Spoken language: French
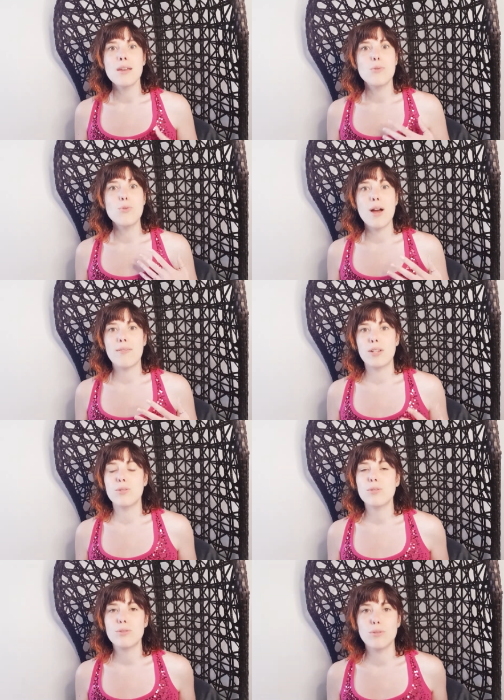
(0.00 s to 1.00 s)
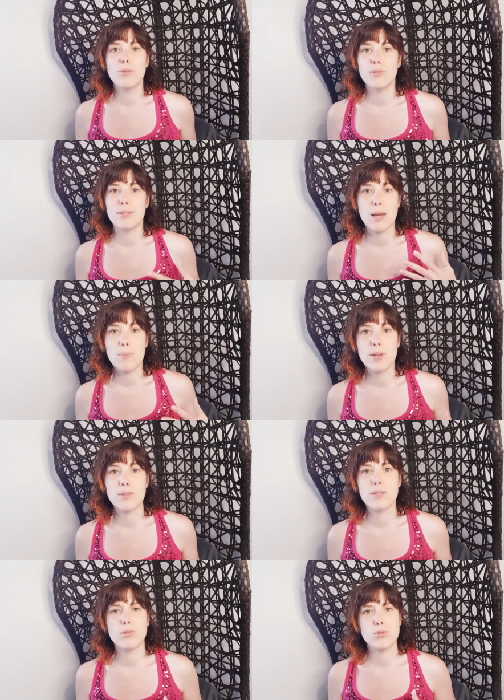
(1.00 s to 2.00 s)
Ou elle va juste t'appeler en
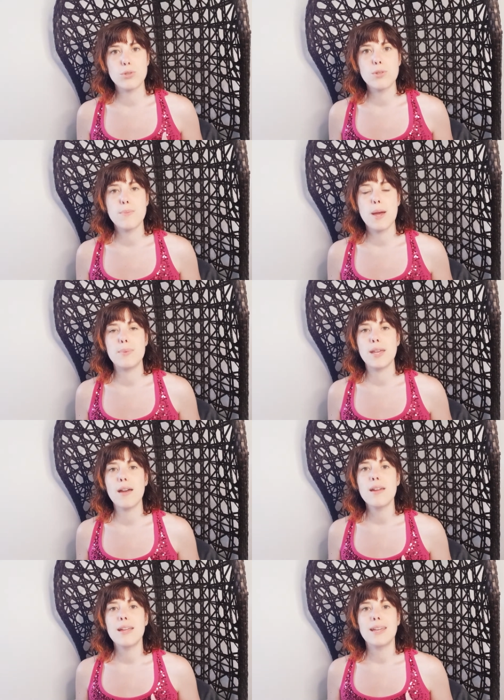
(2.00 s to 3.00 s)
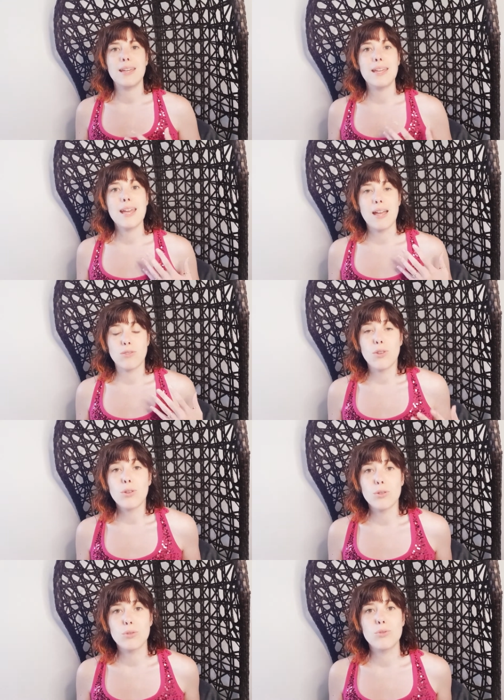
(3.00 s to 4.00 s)
disant je suis pas bien et
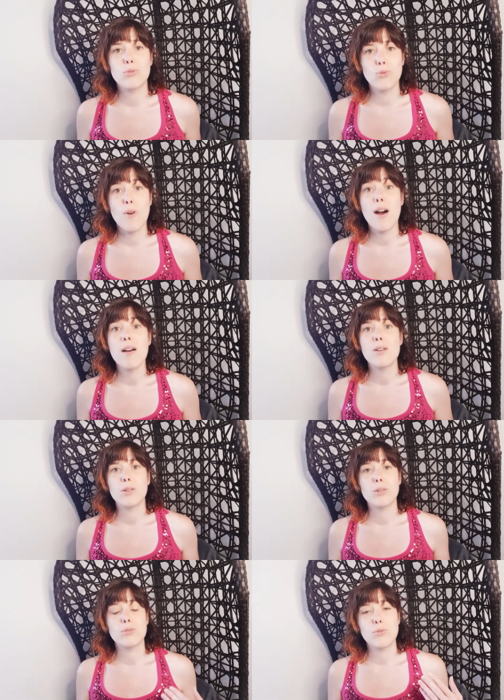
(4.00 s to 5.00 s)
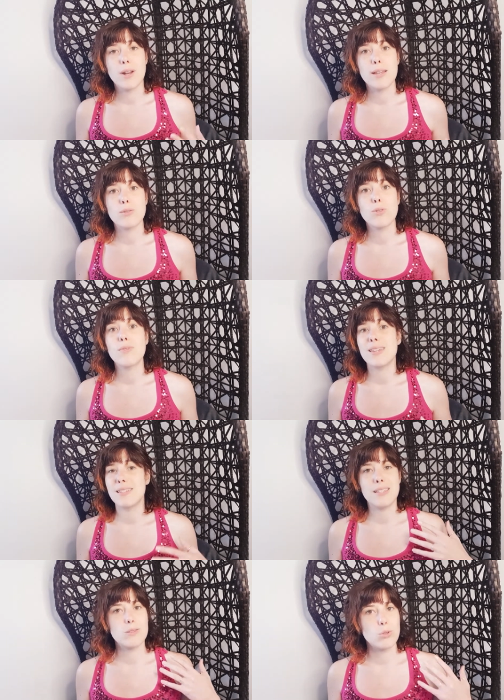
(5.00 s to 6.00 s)
attendre de toi que tu la sauves et
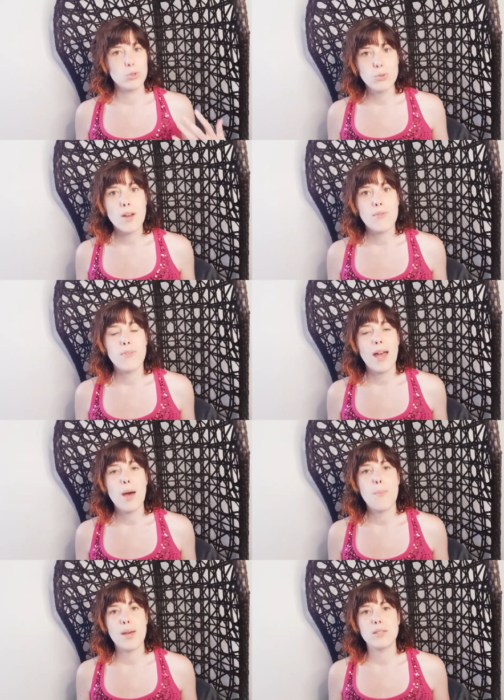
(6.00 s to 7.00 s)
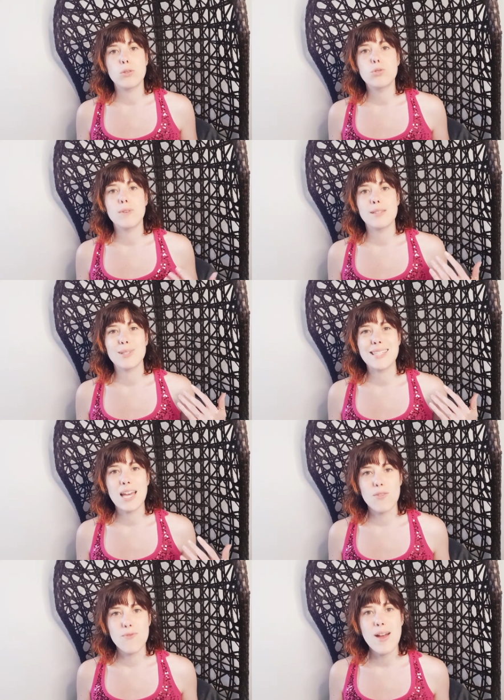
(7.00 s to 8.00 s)
c'est ce que tu vas faire parce que tu vas te
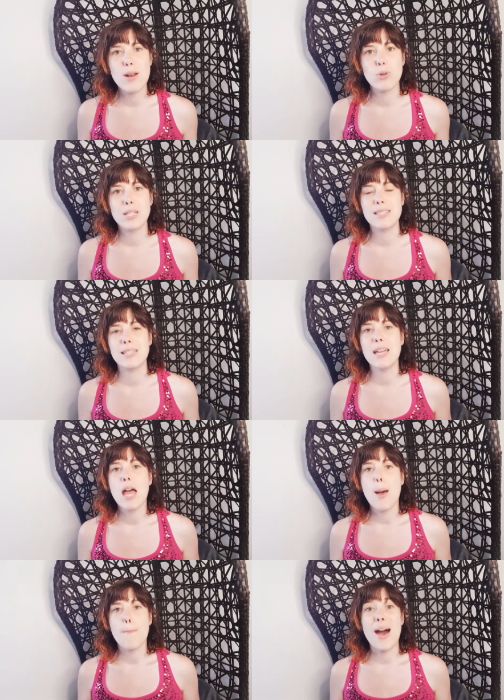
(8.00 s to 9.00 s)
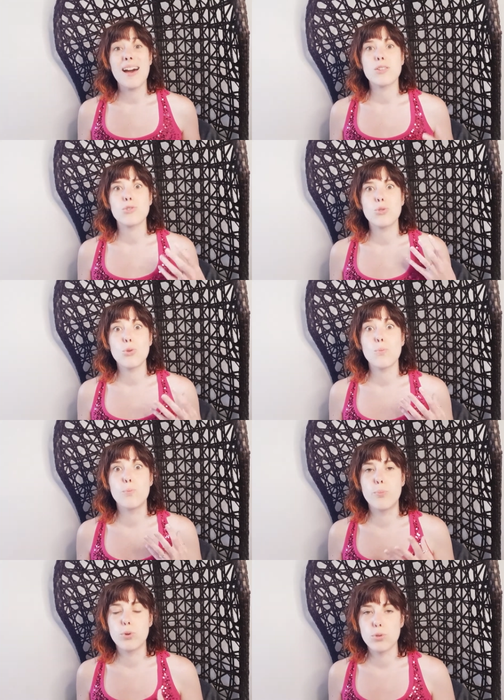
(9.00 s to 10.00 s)
sentir valorisé par ce
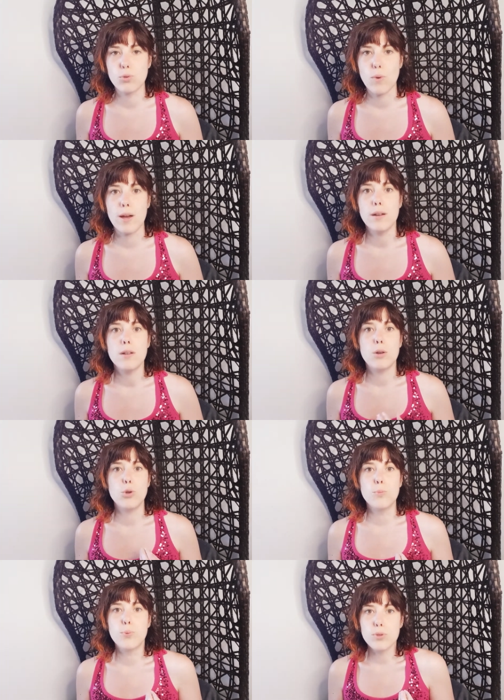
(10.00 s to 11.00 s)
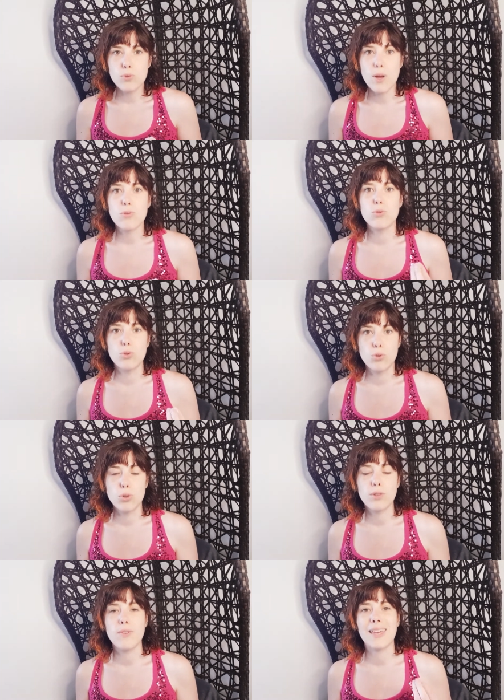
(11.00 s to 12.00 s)
besoin. Le besoin de
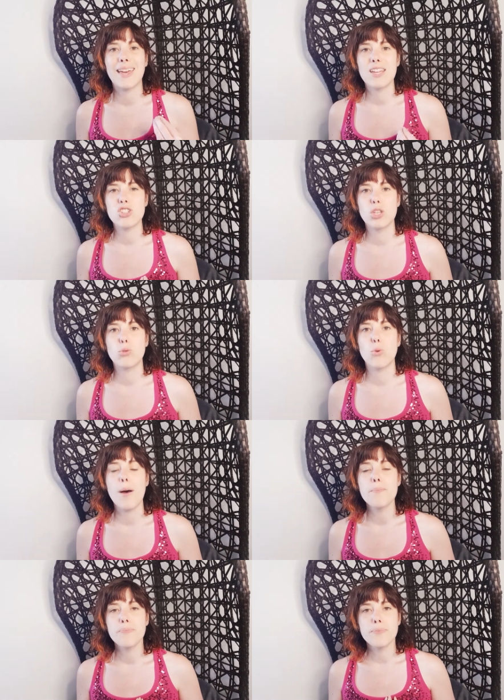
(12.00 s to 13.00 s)
l'autre va créer chez toi